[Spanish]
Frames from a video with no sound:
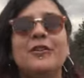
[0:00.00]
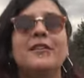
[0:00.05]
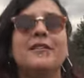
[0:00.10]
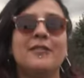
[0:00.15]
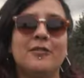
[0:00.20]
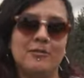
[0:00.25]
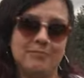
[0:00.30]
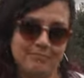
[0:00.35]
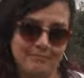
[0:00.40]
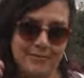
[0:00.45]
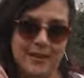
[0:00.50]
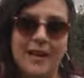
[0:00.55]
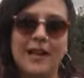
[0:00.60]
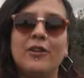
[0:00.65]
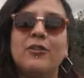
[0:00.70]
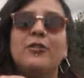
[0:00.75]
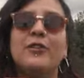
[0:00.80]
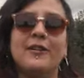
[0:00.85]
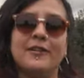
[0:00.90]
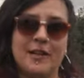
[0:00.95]
Eso es
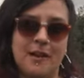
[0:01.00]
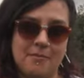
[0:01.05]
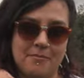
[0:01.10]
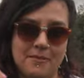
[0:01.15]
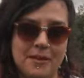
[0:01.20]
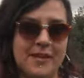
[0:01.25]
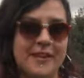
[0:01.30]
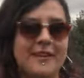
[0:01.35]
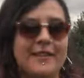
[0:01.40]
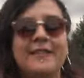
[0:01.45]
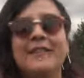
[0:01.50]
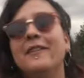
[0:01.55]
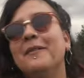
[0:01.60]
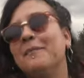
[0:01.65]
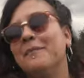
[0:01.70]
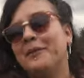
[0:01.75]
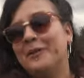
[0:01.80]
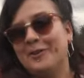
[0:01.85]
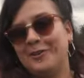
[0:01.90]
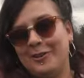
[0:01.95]
algo que también,
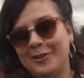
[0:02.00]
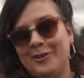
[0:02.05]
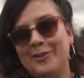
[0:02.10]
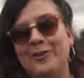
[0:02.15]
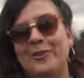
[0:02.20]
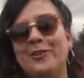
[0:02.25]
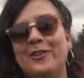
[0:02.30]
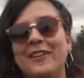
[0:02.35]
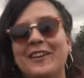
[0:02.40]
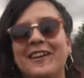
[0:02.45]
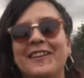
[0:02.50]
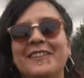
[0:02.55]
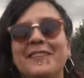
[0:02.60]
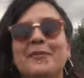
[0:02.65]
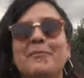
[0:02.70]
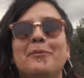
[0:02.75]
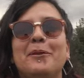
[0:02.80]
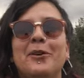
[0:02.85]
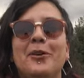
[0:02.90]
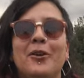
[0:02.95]
perdón que no lo dije
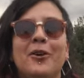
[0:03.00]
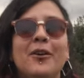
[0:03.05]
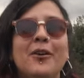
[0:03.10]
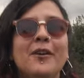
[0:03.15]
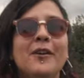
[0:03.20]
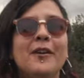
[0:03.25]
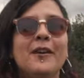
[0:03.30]
antes, pero